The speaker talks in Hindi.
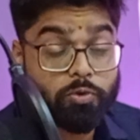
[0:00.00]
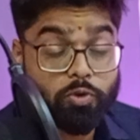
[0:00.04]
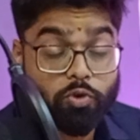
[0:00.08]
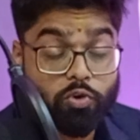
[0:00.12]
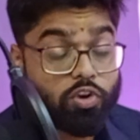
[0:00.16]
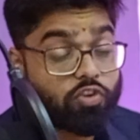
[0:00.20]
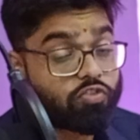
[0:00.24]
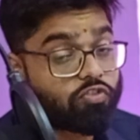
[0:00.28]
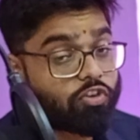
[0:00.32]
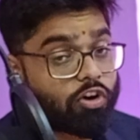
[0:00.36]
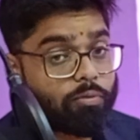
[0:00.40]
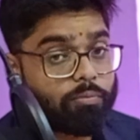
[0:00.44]

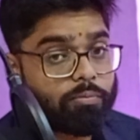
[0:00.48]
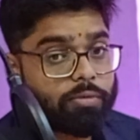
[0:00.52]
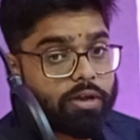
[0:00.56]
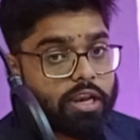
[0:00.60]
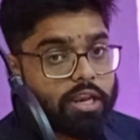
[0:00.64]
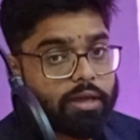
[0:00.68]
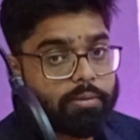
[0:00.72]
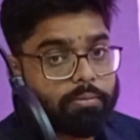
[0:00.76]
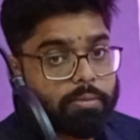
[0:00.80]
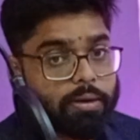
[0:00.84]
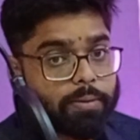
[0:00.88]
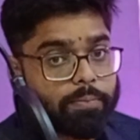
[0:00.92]
यूनिफॉर्म
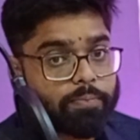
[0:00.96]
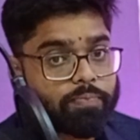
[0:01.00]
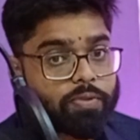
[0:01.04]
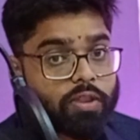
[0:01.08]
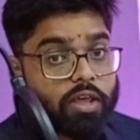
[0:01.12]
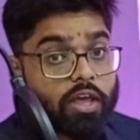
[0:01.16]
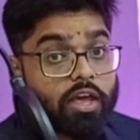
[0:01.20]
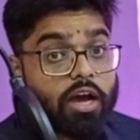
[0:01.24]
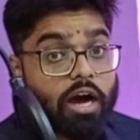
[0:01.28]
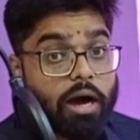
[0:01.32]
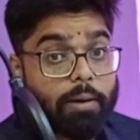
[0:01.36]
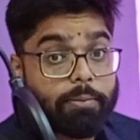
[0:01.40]
मेले में
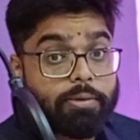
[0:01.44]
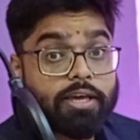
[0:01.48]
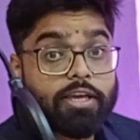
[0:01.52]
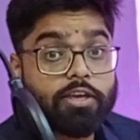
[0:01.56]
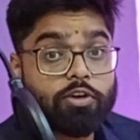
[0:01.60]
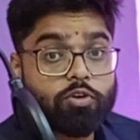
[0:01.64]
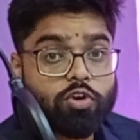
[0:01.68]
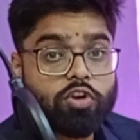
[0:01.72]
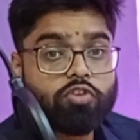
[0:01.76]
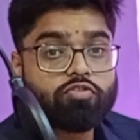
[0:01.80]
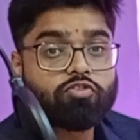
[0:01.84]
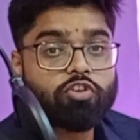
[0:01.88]
अब ये
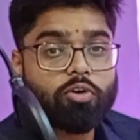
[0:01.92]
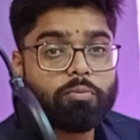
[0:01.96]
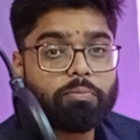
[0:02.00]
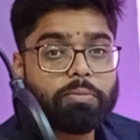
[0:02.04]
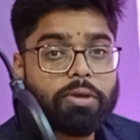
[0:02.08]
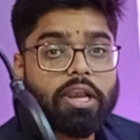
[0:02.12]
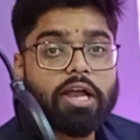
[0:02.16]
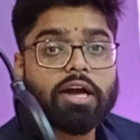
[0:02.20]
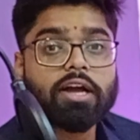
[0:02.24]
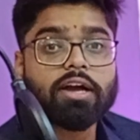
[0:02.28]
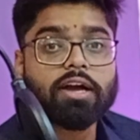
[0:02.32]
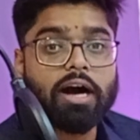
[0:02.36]
यूनिफॉर्म
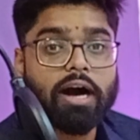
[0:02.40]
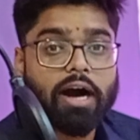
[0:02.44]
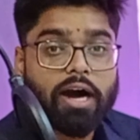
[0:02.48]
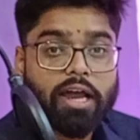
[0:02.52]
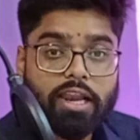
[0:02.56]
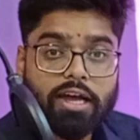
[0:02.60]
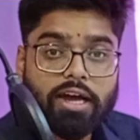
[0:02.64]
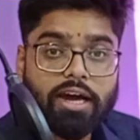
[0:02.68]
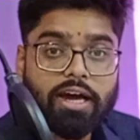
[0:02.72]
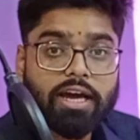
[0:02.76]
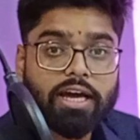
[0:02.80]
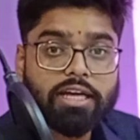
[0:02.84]
मेला कहाँ
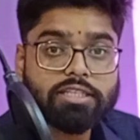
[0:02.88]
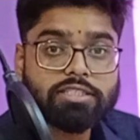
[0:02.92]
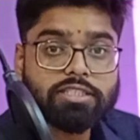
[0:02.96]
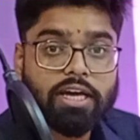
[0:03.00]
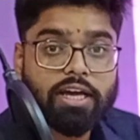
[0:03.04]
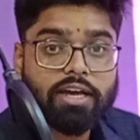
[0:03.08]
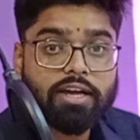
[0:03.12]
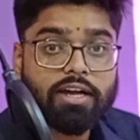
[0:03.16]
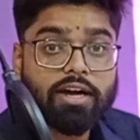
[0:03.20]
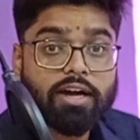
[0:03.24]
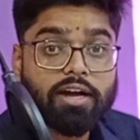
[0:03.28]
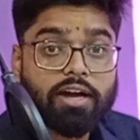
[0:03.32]
लगाया
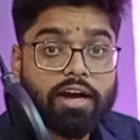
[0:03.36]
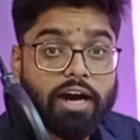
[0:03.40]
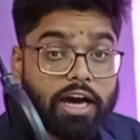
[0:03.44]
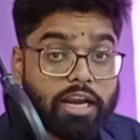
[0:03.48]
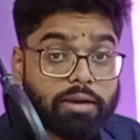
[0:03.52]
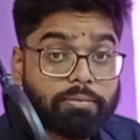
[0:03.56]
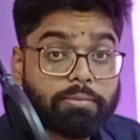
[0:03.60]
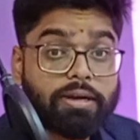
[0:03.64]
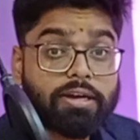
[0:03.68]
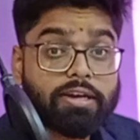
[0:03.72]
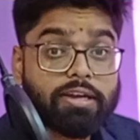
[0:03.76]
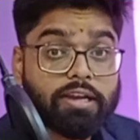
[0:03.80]
जाएगा
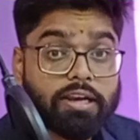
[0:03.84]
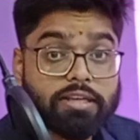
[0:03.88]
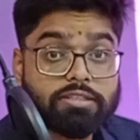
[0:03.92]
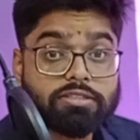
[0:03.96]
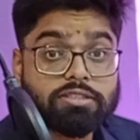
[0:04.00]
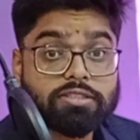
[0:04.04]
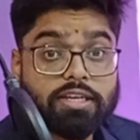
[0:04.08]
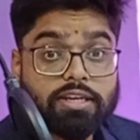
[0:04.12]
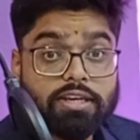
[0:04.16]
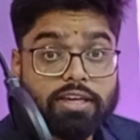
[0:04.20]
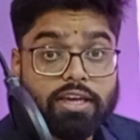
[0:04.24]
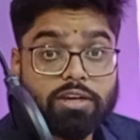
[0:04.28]
गारमेंट
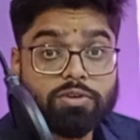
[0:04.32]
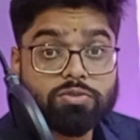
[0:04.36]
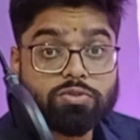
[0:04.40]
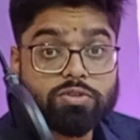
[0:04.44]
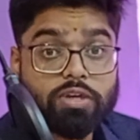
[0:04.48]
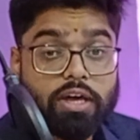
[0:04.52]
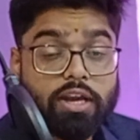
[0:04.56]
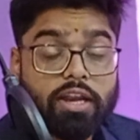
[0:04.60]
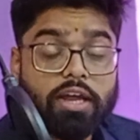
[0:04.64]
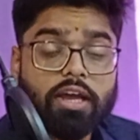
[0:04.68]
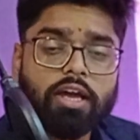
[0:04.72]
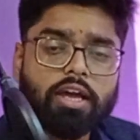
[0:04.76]
क्लस्टर के
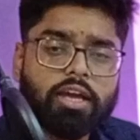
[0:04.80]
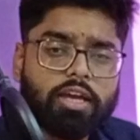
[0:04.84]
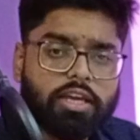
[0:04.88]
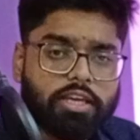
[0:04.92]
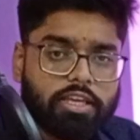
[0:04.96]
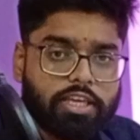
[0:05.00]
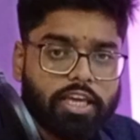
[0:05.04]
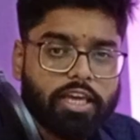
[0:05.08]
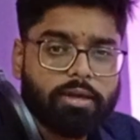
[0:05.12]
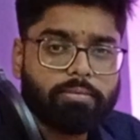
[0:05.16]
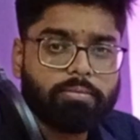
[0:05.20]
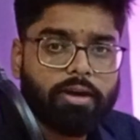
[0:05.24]
अनुसार
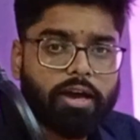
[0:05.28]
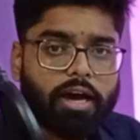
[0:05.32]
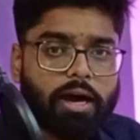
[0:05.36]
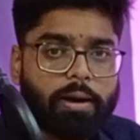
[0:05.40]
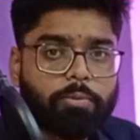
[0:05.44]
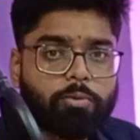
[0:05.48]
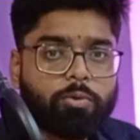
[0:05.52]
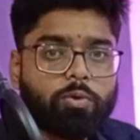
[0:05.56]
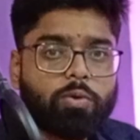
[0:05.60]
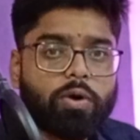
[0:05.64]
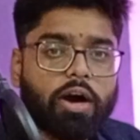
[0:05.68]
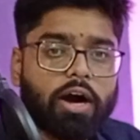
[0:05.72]
ये मैं
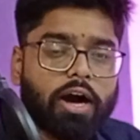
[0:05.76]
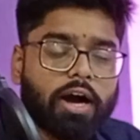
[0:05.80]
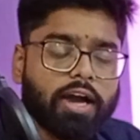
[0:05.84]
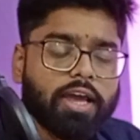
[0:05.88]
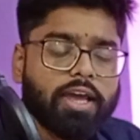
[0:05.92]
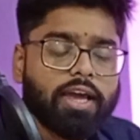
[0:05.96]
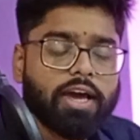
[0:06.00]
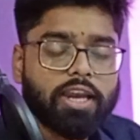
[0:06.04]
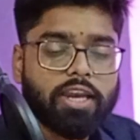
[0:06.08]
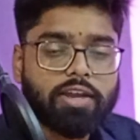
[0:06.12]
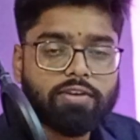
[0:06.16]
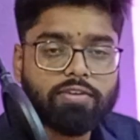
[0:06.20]
आपको
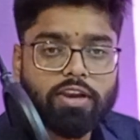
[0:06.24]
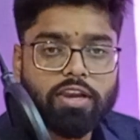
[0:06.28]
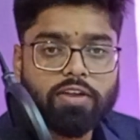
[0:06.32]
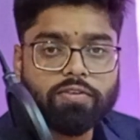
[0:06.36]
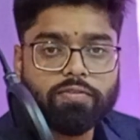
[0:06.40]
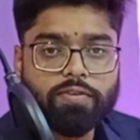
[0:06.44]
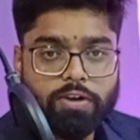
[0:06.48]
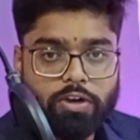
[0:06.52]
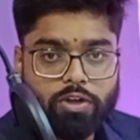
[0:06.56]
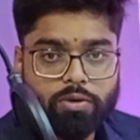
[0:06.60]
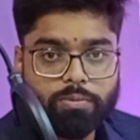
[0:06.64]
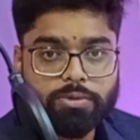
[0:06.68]
आगे आने वाले
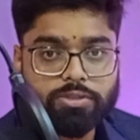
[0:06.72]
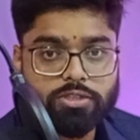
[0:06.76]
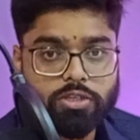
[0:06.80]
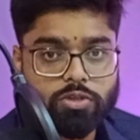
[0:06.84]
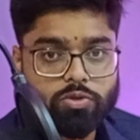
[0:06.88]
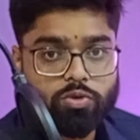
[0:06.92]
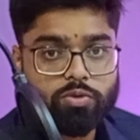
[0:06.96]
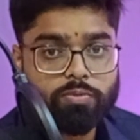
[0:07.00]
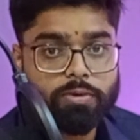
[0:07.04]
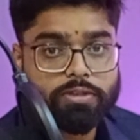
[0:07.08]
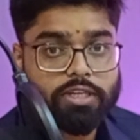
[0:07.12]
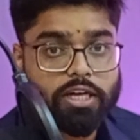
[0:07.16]
वीडियो में
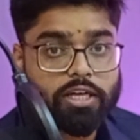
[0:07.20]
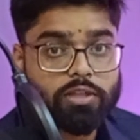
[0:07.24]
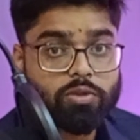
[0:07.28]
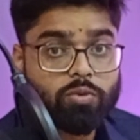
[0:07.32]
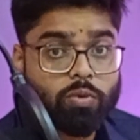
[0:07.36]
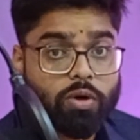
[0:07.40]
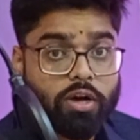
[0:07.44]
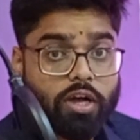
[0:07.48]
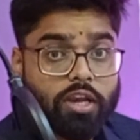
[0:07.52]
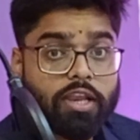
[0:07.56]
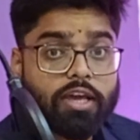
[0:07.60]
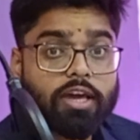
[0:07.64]
ज़रूर बता
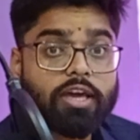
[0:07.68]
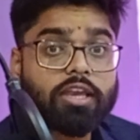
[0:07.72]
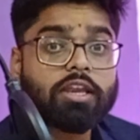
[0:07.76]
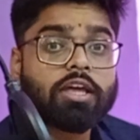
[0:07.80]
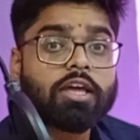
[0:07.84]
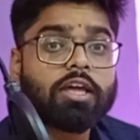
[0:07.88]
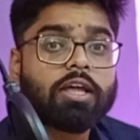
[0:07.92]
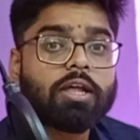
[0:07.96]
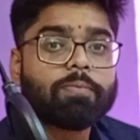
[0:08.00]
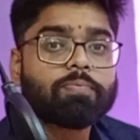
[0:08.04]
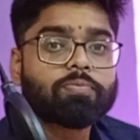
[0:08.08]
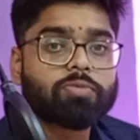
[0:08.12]
दूंगा लेकिन
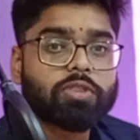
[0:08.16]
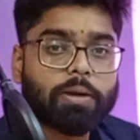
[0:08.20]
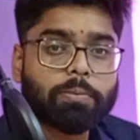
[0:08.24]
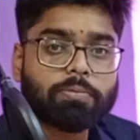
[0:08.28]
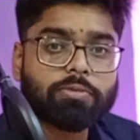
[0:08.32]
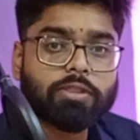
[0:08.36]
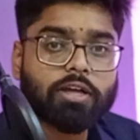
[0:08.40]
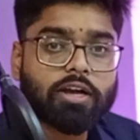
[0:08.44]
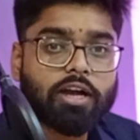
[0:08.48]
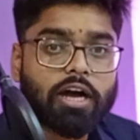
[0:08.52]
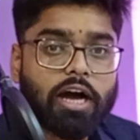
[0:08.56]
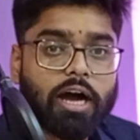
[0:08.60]

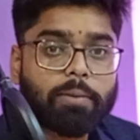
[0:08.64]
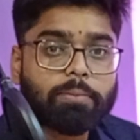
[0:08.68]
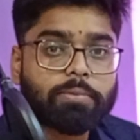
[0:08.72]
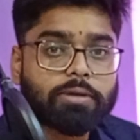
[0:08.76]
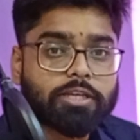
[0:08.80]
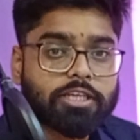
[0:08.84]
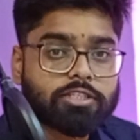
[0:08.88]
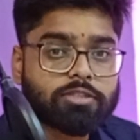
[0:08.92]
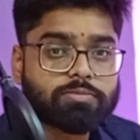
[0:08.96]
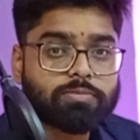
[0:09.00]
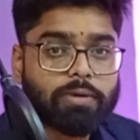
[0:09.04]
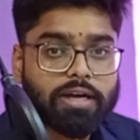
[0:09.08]
तब तक आप
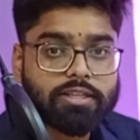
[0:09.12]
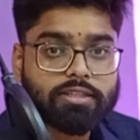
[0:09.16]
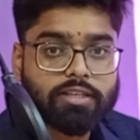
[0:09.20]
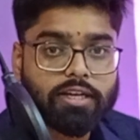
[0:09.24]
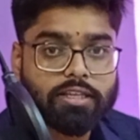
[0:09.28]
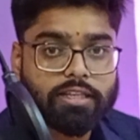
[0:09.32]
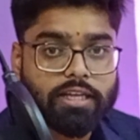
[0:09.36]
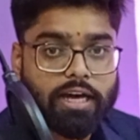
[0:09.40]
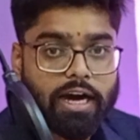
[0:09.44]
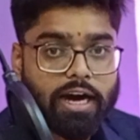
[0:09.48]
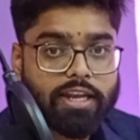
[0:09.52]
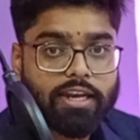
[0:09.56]
इस बात
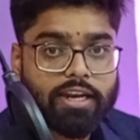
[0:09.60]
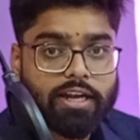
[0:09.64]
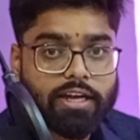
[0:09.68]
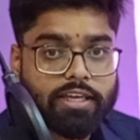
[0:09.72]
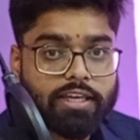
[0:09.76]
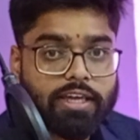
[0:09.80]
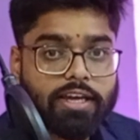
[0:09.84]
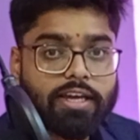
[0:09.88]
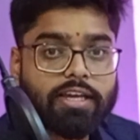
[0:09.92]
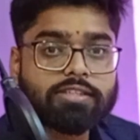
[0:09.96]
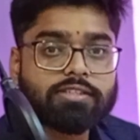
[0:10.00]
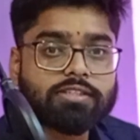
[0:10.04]
का ध्यान
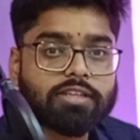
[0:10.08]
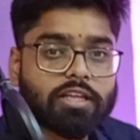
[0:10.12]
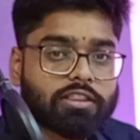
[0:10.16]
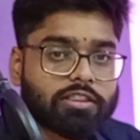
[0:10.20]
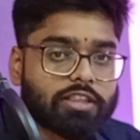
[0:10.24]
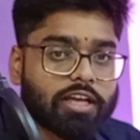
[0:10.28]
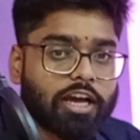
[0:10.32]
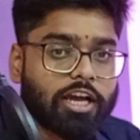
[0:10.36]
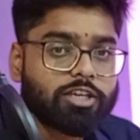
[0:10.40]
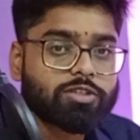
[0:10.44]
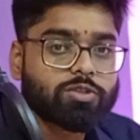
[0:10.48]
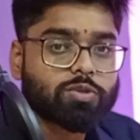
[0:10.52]
रखिए कि
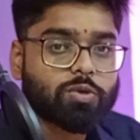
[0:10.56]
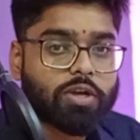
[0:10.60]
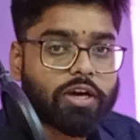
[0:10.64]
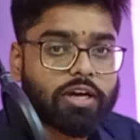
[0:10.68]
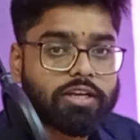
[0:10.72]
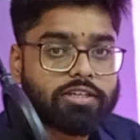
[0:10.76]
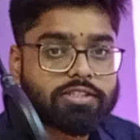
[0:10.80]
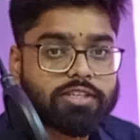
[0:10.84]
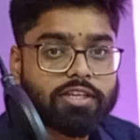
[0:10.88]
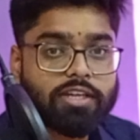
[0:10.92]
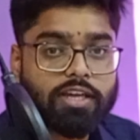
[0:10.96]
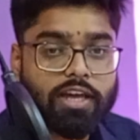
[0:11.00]
27
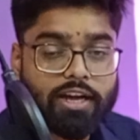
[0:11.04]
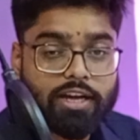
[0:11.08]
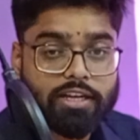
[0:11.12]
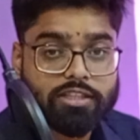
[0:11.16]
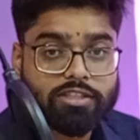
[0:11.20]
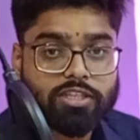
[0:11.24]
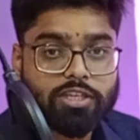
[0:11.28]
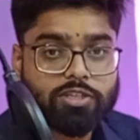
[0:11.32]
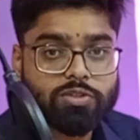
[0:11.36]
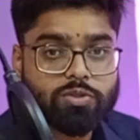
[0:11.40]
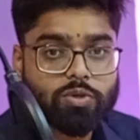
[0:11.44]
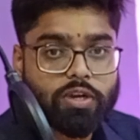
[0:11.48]
जुलाई से
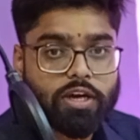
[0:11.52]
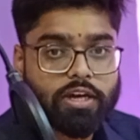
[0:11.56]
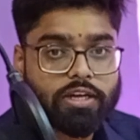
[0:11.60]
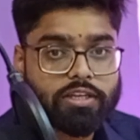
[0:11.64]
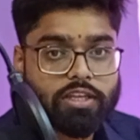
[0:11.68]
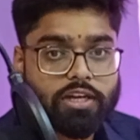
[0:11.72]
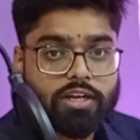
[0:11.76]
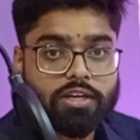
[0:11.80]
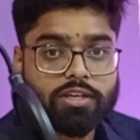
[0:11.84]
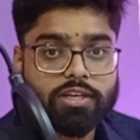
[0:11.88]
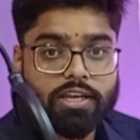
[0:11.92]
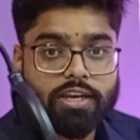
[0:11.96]
31 जुलाई
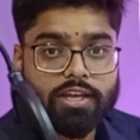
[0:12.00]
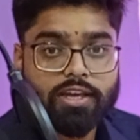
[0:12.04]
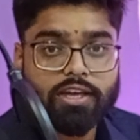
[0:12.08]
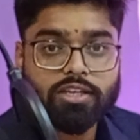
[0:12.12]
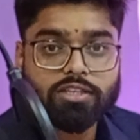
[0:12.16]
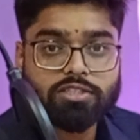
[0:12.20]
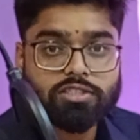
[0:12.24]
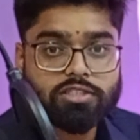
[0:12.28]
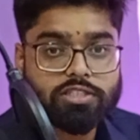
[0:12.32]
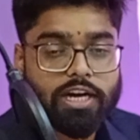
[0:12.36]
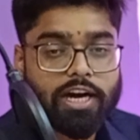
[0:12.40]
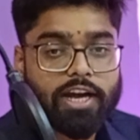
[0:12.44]
तक यानी
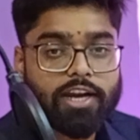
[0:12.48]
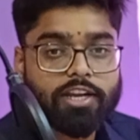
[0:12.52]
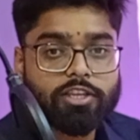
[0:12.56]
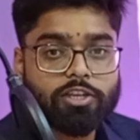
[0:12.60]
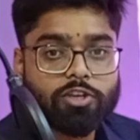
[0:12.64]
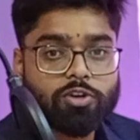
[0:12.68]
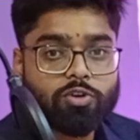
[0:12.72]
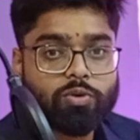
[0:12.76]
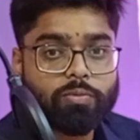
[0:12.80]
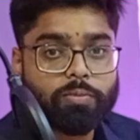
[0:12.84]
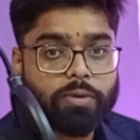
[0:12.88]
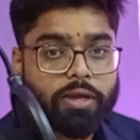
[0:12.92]
कि चार
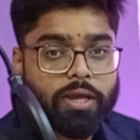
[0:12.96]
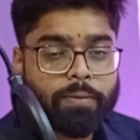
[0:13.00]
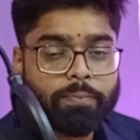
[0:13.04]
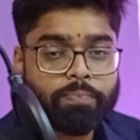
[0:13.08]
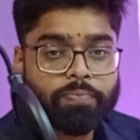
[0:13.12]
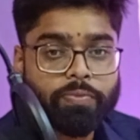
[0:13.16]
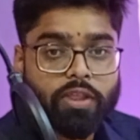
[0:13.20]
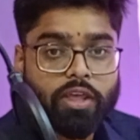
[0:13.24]
दिनों में